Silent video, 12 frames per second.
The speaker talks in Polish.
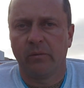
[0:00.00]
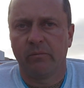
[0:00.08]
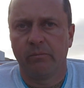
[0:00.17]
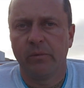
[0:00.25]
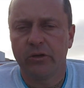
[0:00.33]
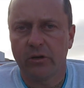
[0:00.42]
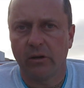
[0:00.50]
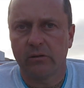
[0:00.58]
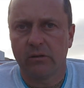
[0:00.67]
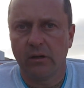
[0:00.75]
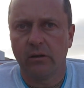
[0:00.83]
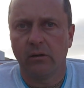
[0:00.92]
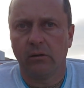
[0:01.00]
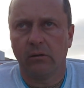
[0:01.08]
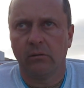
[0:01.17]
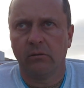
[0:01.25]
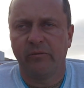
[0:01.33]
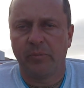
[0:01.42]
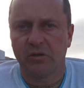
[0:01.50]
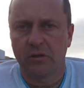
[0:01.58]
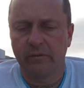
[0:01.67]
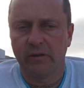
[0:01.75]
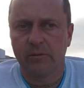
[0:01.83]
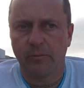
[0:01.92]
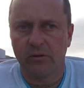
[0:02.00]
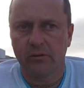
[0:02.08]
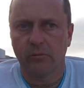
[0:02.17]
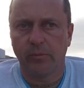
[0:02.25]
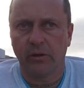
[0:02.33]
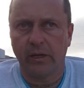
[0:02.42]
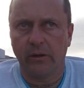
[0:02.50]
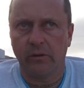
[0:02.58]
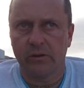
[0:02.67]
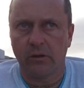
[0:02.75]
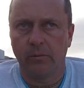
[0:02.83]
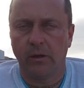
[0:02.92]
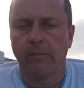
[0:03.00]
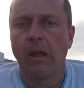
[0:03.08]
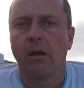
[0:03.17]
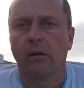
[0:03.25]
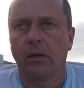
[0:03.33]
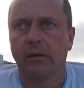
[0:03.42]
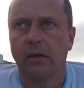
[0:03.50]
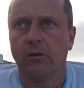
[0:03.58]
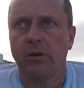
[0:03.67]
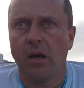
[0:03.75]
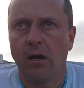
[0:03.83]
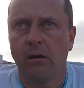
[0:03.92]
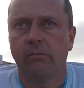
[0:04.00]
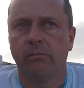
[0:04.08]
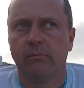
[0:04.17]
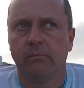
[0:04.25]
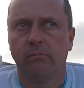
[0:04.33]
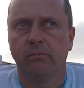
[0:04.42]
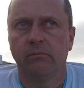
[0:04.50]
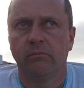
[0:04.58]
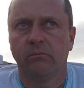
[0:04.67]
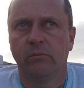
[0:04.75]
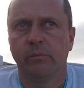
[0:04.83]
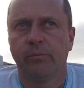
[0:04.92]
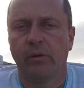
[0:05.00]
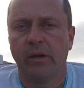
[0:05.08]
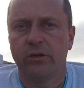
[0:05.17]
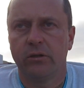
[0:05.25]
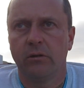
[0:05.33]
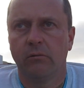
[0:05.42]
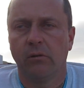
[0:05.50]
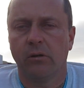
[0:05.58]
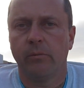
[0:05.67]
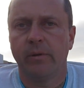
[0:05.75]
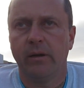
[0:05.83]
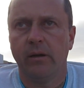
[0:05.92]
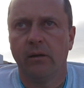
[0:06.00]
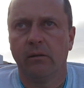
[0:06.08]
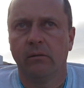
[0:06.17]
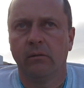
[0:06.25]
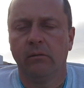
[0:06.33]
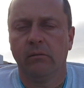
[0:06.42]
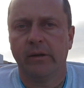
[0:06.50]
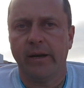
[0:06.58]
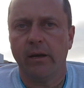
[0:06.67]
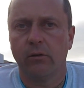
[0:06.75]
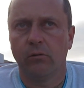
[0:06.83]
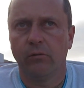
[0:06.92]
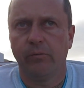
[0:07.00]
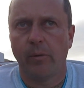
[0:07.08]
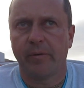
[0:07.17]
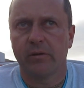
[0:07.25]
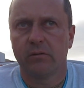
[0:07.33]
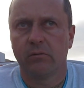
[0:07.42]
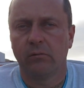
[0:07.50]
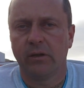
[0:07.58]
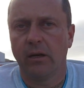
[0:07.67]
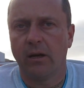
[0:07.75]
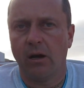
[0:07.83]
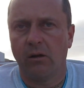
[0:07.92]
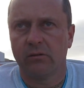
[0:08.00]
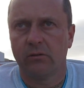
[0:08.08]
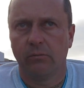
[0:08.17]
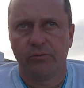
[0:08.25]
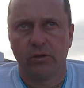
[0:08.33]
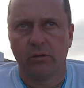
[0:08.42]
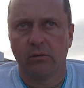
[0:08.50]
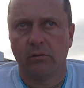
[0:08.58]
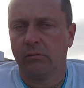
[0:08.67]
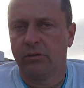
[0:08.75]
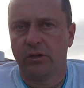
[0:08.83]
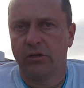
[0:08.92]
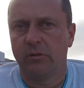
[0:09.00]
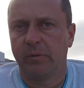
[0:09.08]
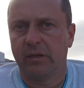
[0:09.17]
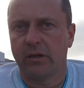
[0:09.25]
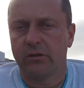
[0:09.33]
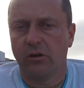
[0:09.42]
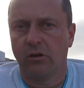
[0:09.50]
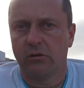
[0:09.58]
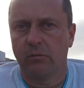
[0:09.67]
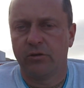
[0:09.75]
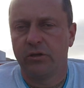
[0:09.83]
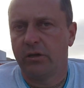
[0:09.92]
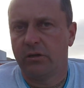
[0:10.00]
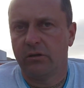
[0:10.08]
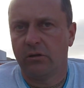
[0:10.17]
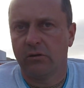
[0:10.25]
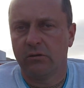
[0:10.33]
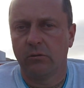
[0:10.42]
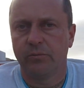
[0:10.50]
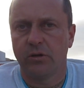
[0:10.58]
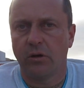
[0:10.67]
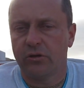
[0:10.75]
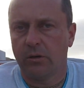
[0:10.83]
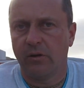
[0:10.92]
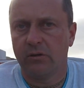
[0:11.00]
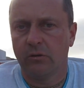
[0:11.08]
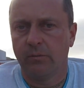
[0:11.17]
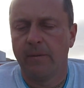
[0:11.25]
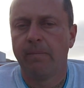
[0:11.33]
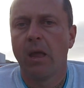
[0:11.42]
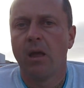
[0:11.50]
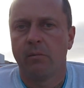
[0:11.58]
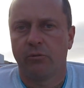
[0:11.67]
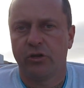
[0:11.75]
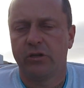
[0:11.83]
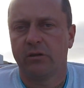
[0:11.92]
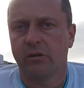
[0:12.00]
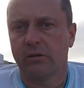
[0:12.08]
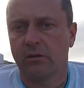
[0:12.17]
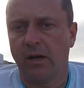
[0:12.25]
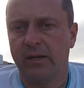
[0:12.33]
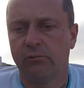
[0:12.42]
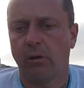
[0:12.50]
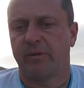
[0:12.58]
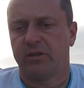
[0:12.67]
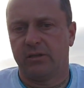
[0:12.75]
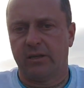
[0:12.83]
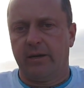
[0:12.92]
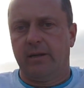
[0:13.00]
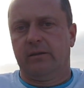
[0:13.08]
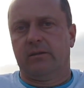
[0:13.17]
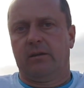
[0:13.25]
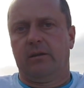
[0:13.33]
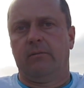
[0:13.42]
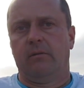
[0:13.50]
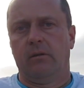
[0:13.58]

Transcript: myśląc tylko w pozytywny sposób o danej osobie. Dlatego ja mm, bym polecił robienie kręgów, po prostu kilka osób, czy to 10-15 osób, czy 10 osób, czy 8 osób. Możecie, drodzy kochani, złapać się za ręce,